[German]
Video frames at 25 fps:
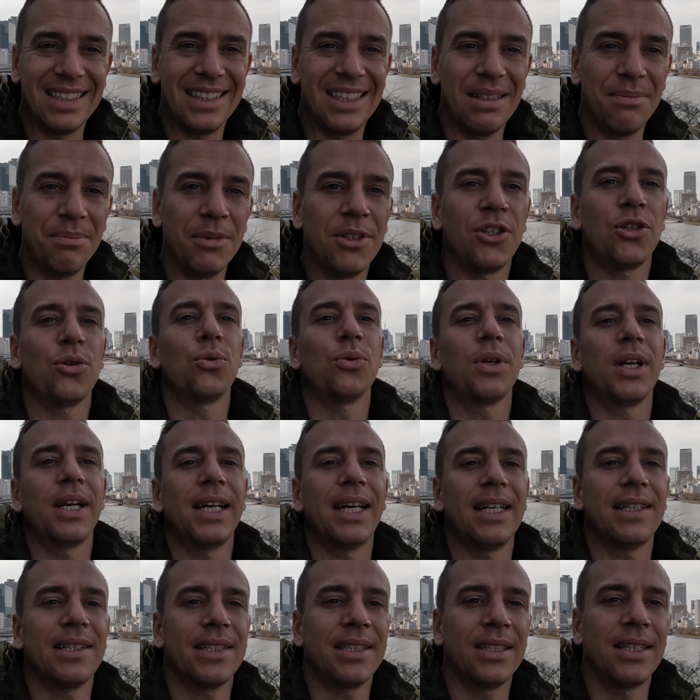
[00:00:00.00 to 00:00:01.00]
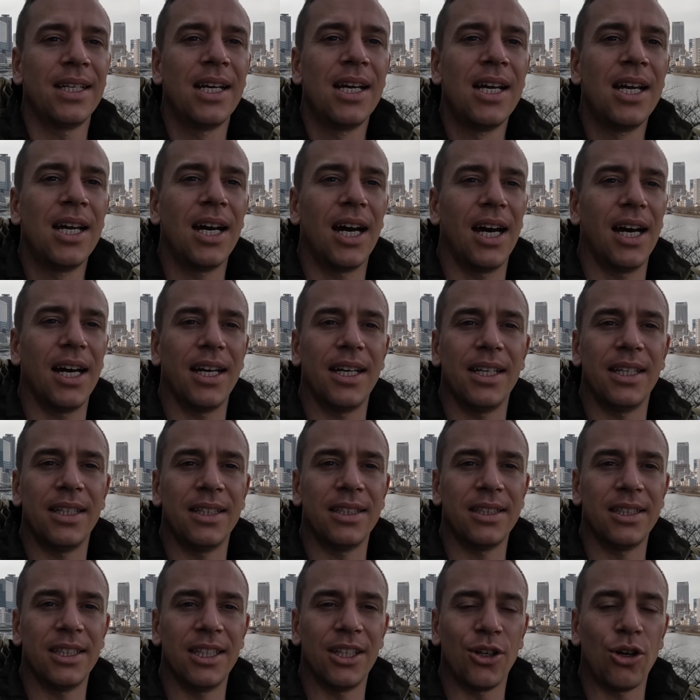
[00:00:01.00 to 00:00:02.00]
ziemlich gut gegessen. Ein
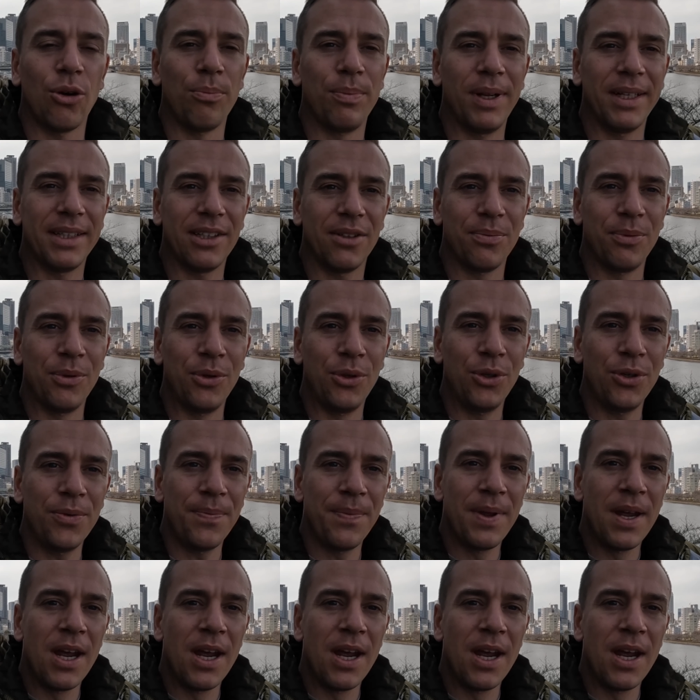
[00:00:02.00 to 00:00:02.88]
äh, komplettes Menü.